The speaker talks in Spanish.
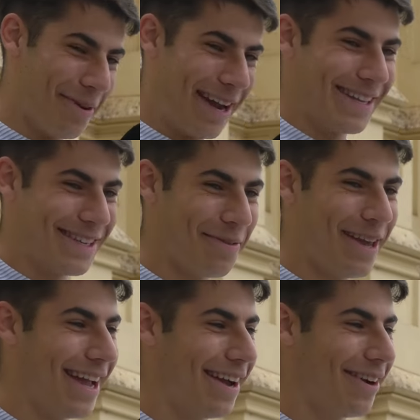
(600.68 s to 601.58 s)
habrá que estar
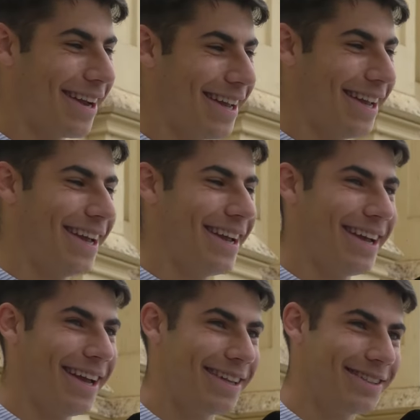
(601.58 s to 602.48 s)
bien, habrá
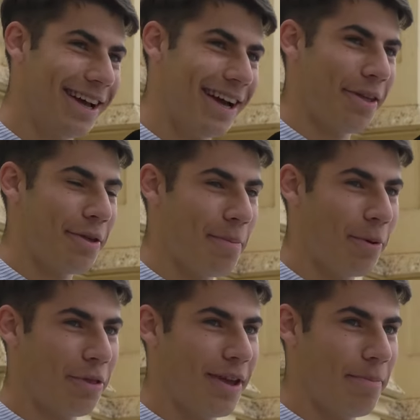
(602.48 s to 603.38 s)
que estar
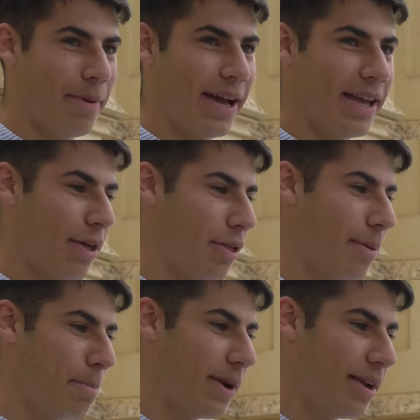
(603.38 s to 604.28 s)
100% para ella
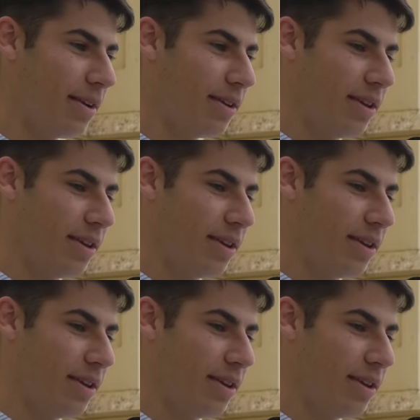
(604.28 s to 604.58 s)
siempre